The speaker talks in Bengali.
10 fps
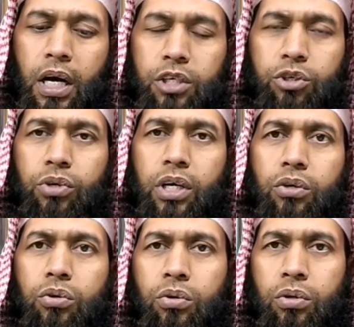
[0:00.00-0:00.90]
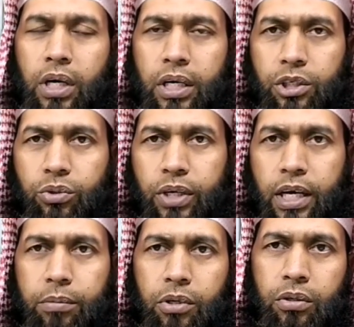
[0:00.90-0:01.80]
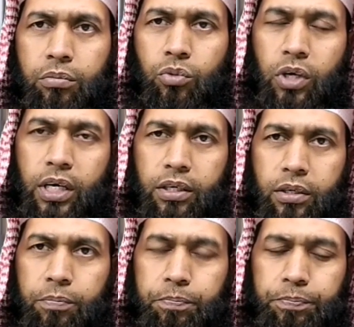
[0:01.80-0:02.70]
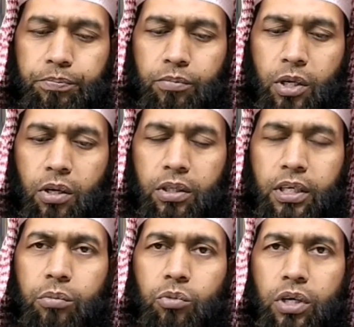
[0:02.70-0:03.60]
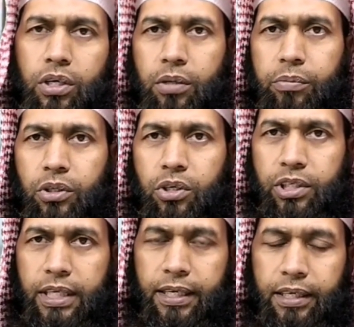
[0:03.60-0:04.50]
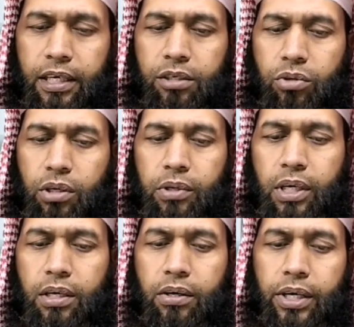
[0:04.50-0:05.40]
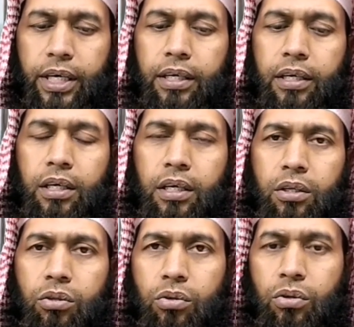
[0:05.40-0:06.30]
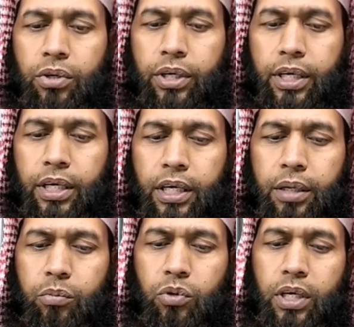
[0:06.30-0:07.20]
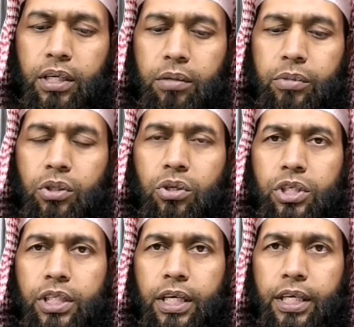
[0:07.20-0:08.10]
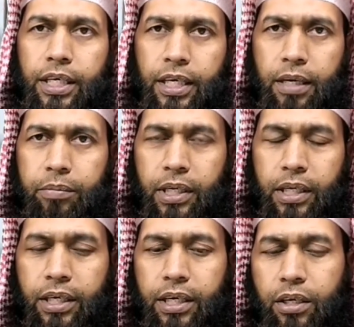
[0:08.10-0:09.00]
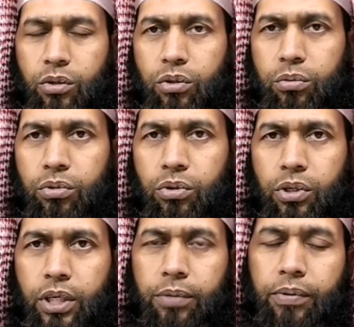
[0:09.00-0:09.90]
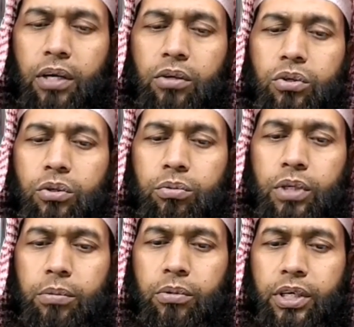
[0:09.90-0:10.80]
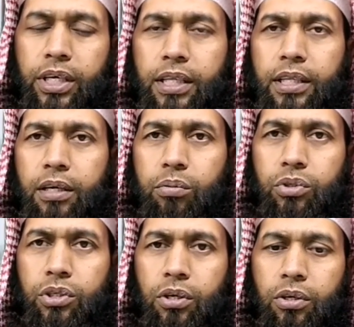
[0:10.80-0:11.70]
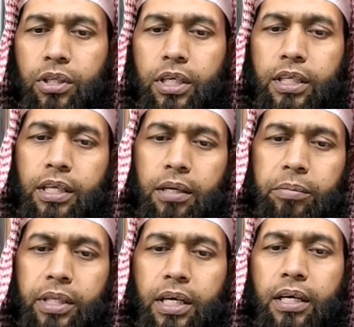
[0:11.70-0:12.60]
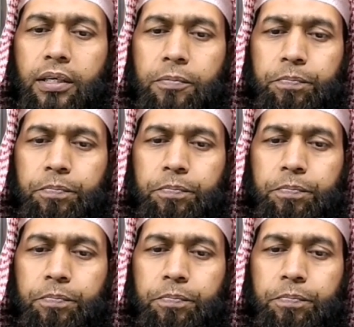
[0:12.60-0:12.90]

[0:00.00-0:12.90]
আশুরাহ আশুরা এবং মুহারম অর্থাৎ মুহারমের দশ তারিখকে আশুরা বলা হয় তো এই মুহারমের দশ তারিখে আমরা কি করব কি পালন করব এবং কি তার ফজিলত কি তার বিধান